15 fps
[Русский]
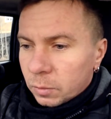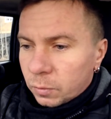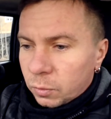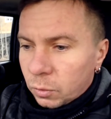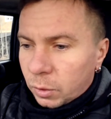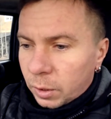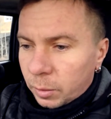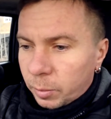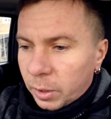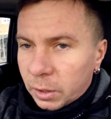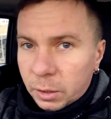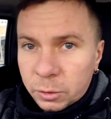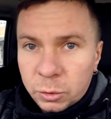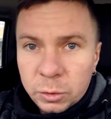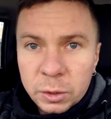Фух,
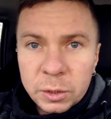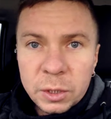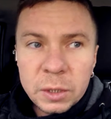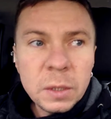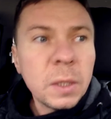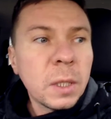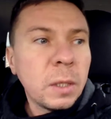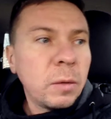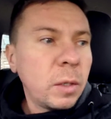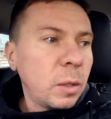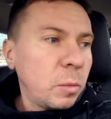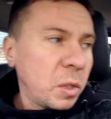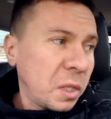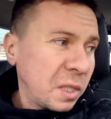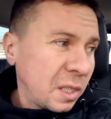ребята, что-то, честно говоря,
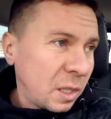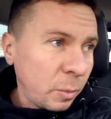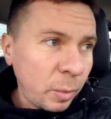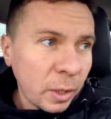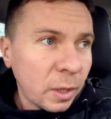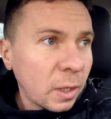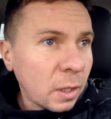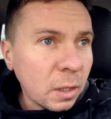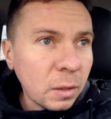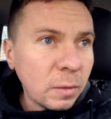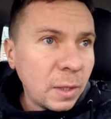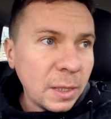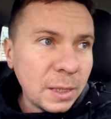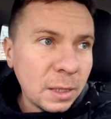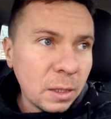меня здесь опять
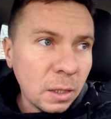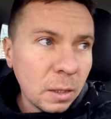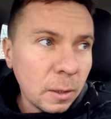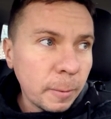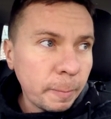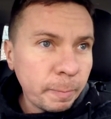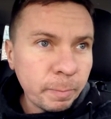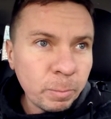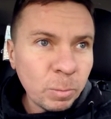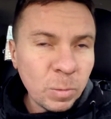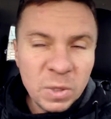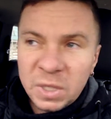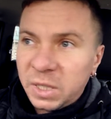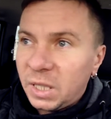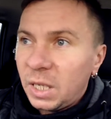накрывать стало.
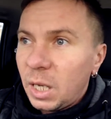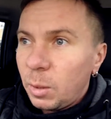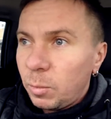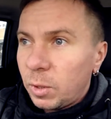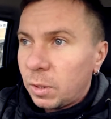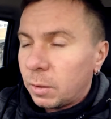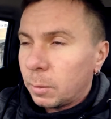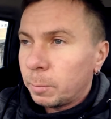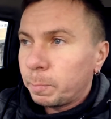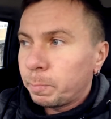Темень.